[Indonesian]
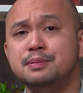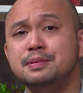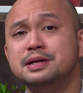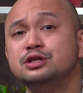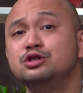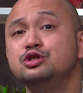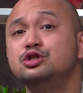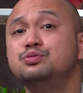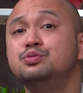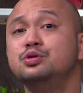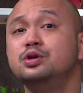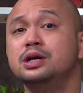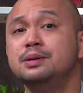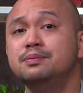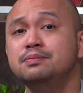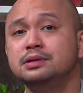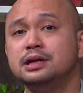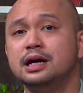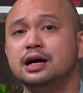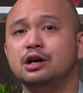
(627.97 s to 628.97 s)
uh,
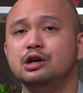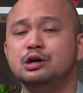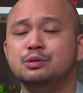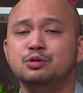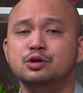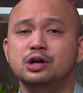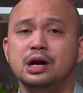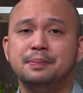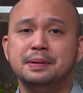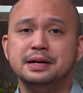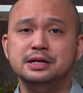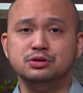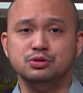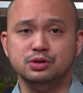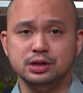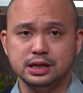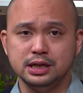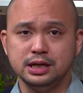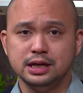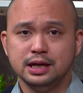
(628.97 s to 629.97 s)
1976 tanggal
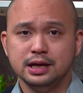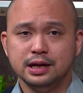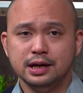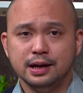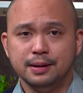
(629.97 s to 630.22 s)
28 Juni.